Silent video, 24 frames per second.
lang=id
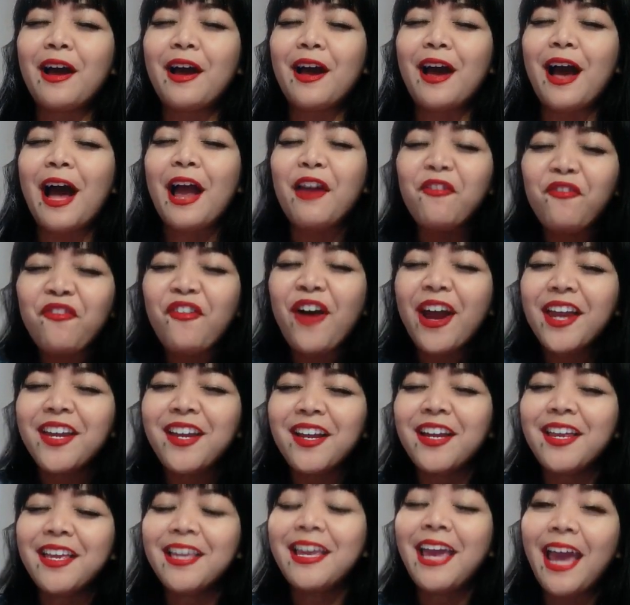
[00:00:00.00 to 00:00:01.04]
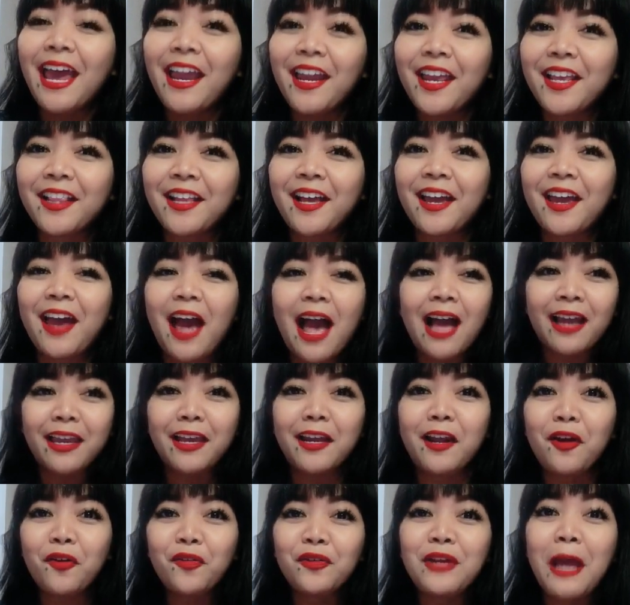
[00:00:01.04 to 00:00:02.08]
I finally get it kayak
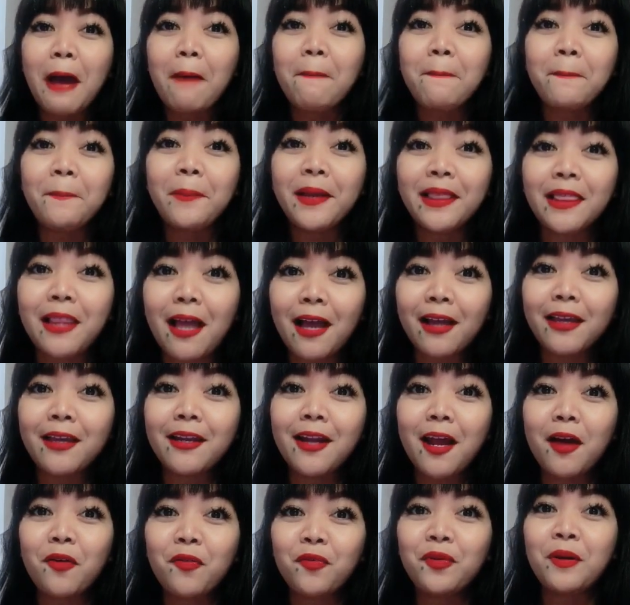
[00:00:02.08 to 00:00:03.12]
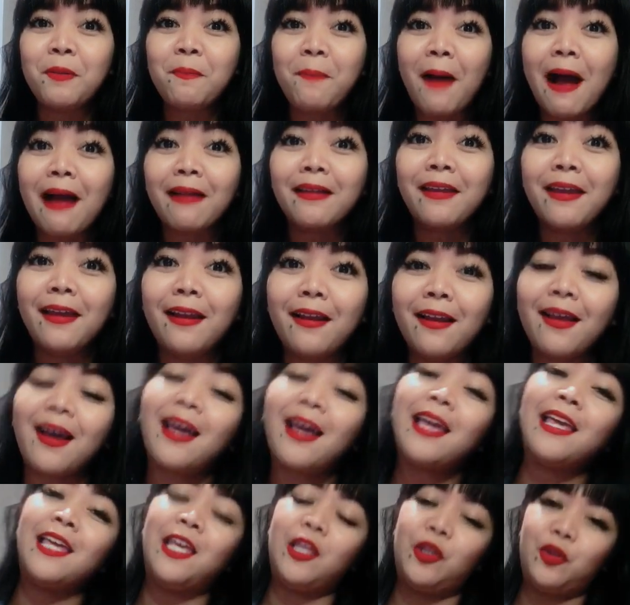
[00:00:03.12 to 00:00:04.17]
akhirnya aku dapet akhirnya aku dipanggil
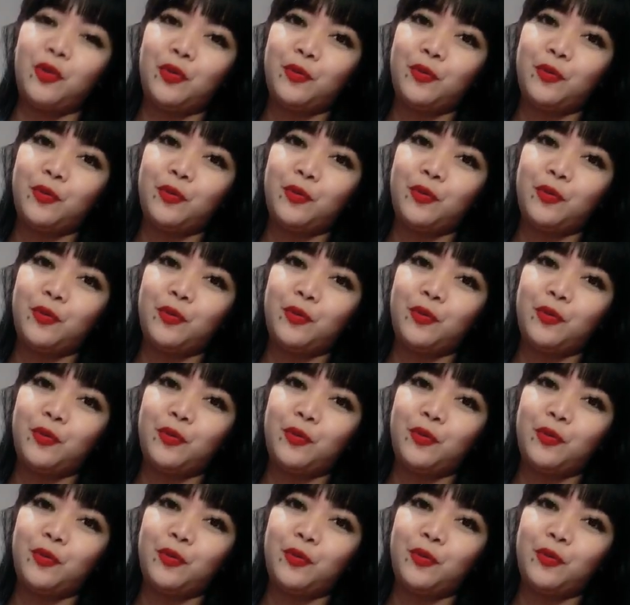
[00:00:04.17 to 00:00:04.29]
kayak gitu